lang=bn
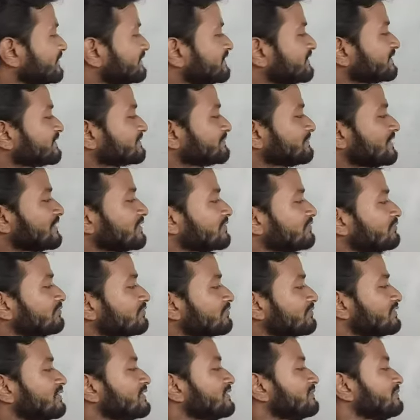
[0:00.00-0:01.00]
মিসেস মারুড
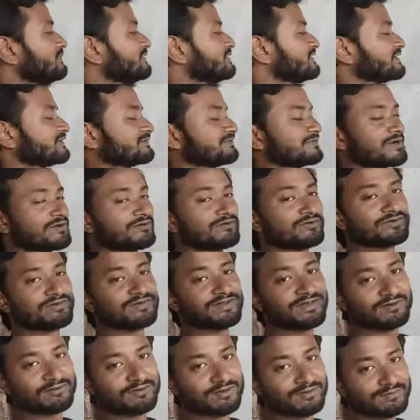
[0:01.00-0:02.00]
মিসেস মারুড
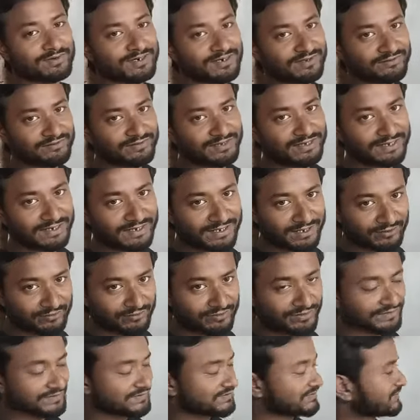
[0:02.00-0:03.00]
হচ্ছে এই গল্পের একজন
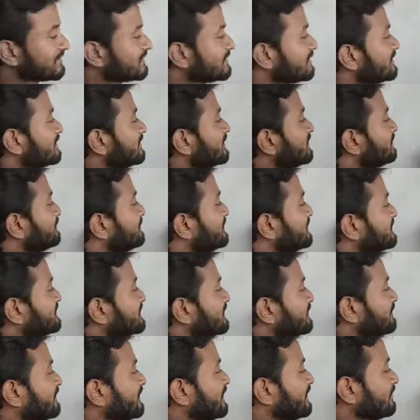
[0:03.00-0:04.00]
অ্যান্টাগনিস্ট
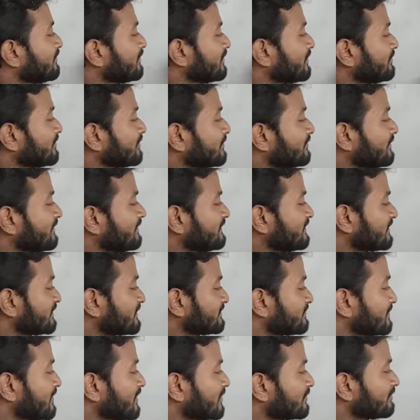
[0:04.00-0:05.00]
মিস্টার ফেইনল এবং মিসেস
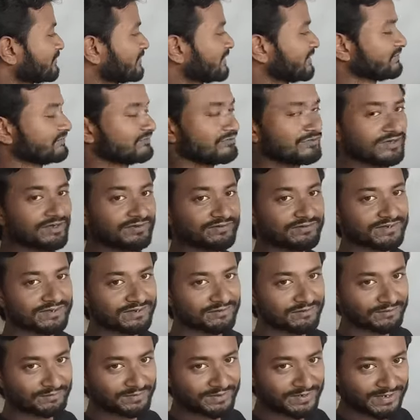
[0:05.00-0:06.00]
মারুড এই দুটো হচ্ছে এই
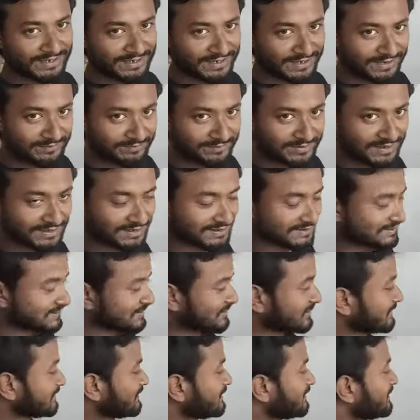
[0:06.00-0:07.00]
গল্পের নেগেটিভ
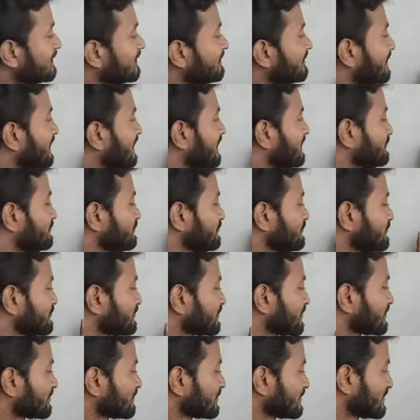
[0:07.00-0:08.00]
ক্যারেক্টার এবং এই
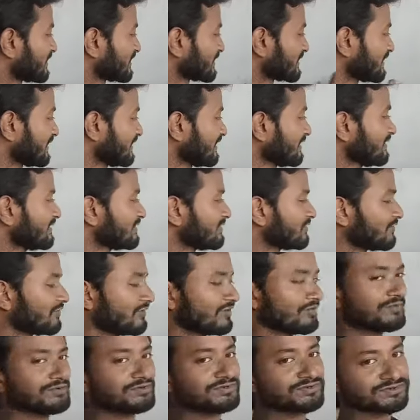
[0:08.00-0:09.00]
দুইজনের মধ্যে একটা
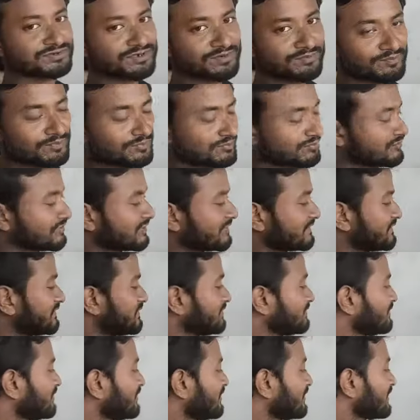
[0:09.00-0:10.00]
অবৈধ সম্পর্ক আছে
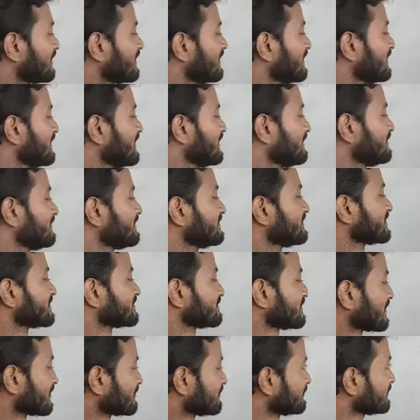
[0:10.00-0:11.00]
এবং এই মিসেস
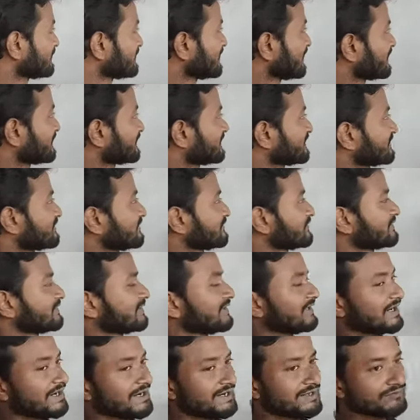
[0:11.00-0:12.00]
মারুড যে আছে সে হচ্ছে
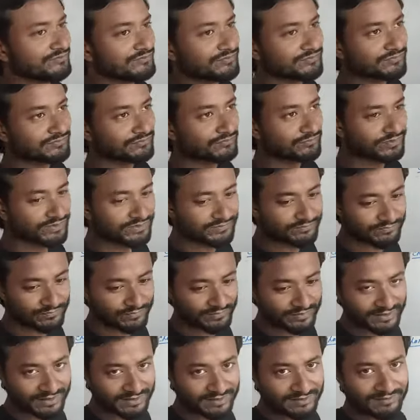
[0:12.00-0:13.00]
লেডি
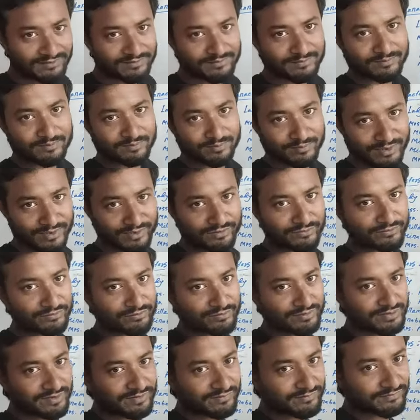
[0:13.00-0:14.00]
ফোর্ডের
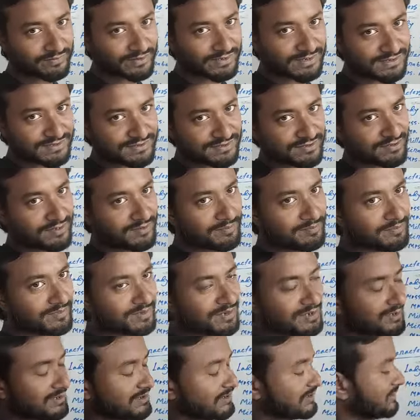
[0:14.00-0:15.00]
বান্ধবী ফ্রেন্ডস অফ
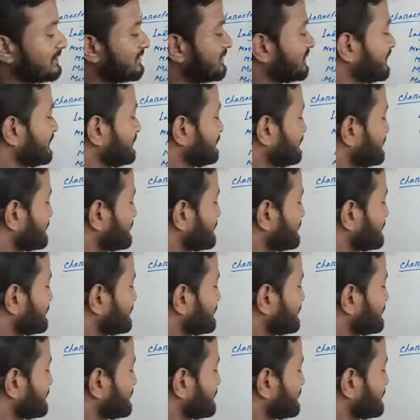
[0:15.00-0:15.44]
লেডি